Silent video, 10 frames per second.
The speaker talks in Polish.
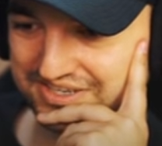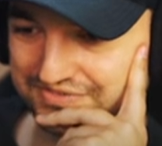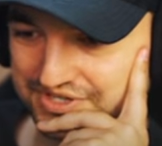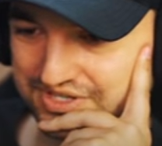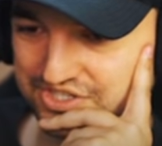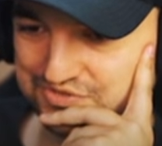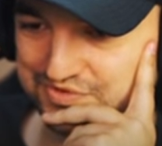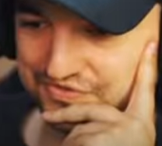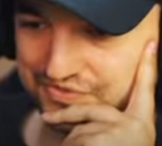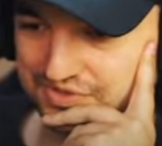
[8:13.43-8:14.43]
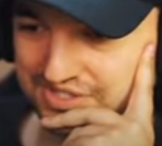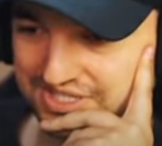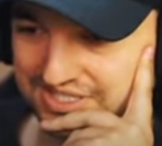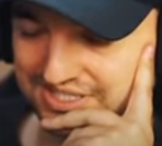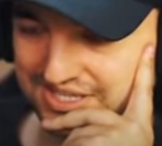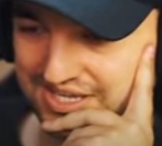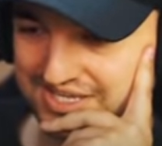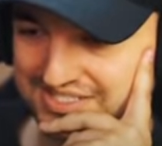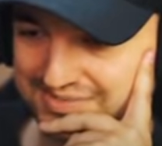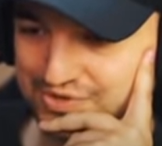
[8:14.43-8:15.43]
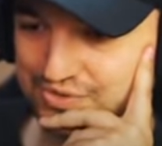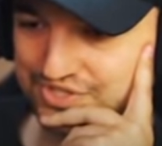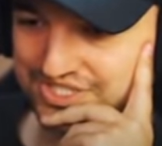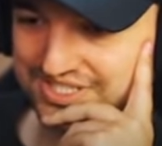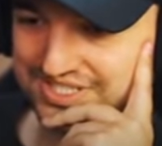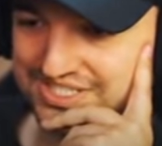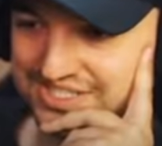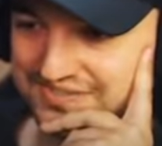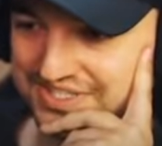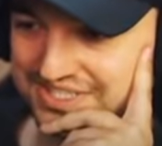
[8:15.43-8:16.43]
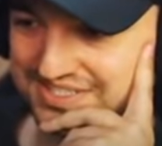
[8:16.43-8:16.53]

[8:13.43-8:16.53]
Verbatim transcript: wjechaliśmy w wodę, samochód się tak dziwnie nie